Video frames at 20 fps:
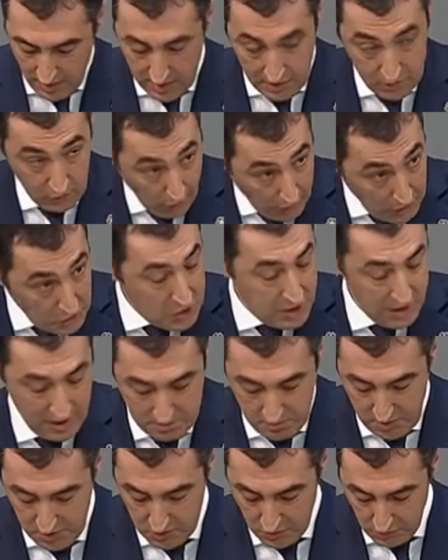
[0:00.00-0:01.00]
in
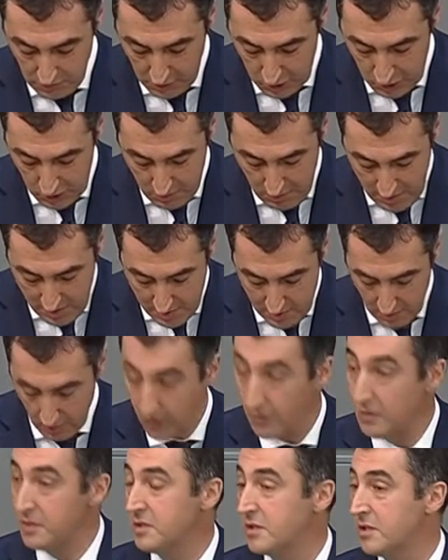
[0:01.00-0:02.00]
Deutschland mit türkischem
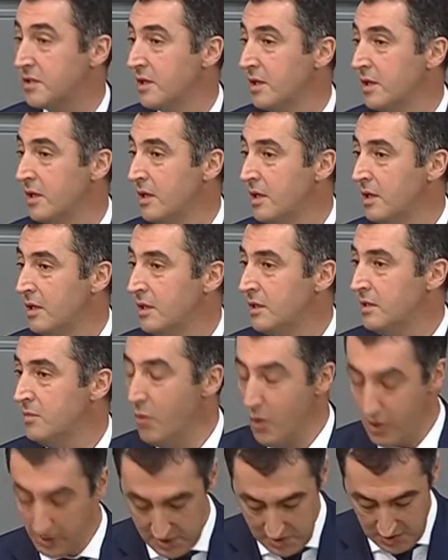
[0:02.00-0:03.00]
Hintergrund die
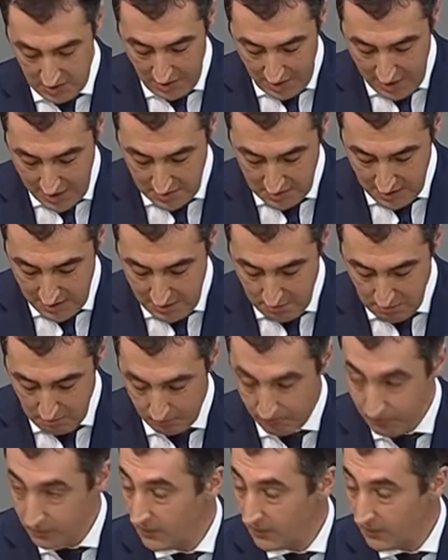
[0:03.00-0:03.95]
Möglichkeit geben,